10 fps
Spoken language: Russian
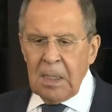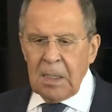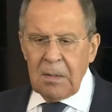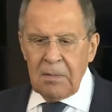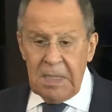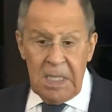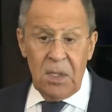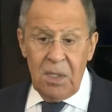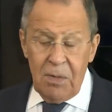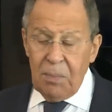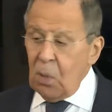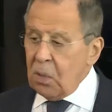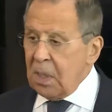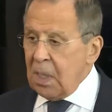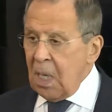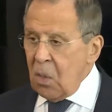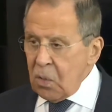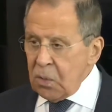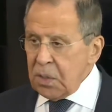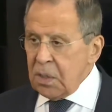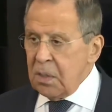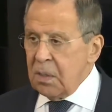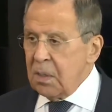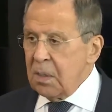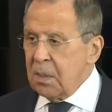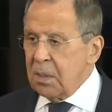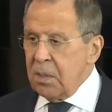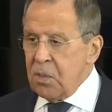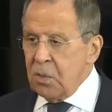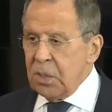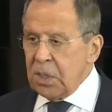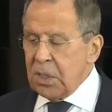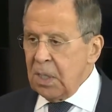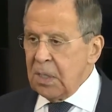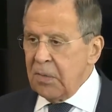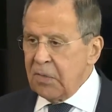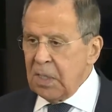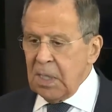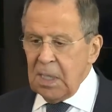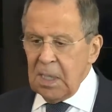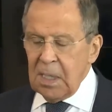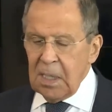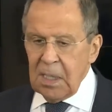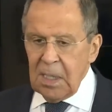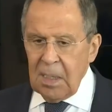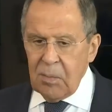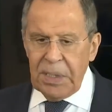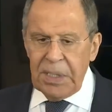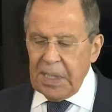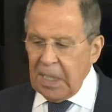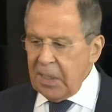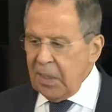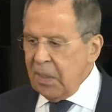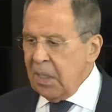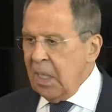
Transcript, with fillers: э, военного блока «Аукус», Соединенные Штаты, Австралия, Британия,